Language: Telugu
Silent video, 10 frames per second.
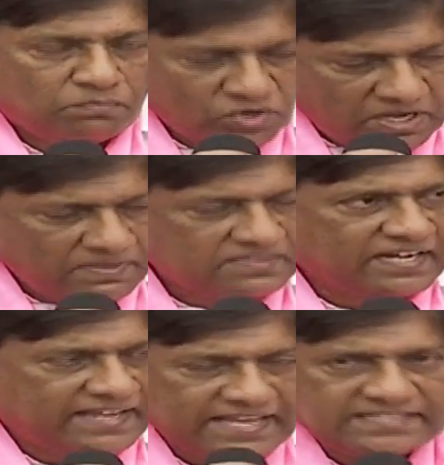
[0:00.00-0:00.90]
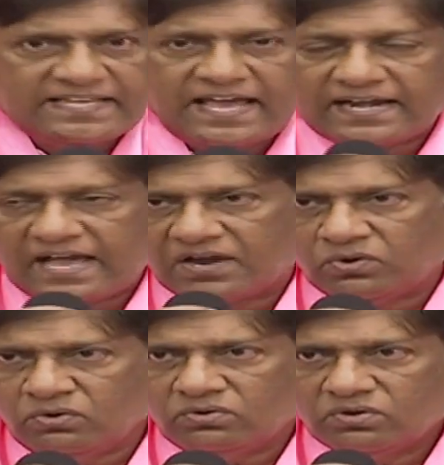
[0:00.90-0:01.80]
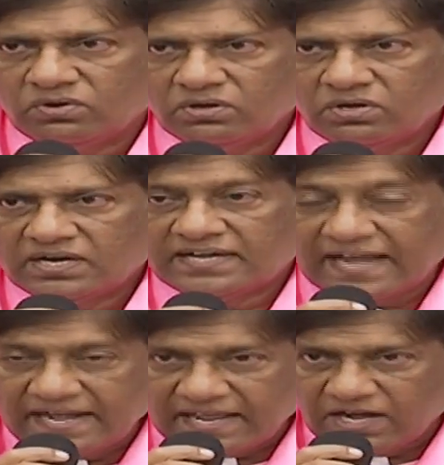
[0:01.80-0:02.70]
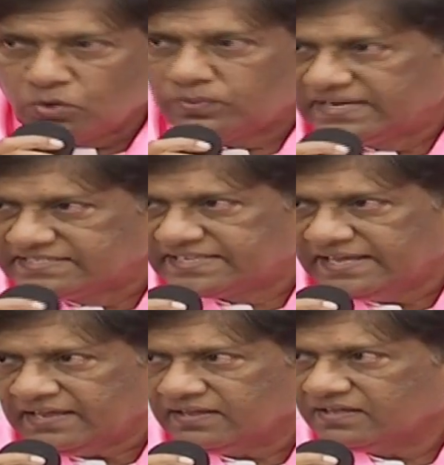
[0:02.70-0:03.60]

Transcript: ముఖ్యమంత్రి కేసీఆర్ గారు టెండర్లు పిలిచి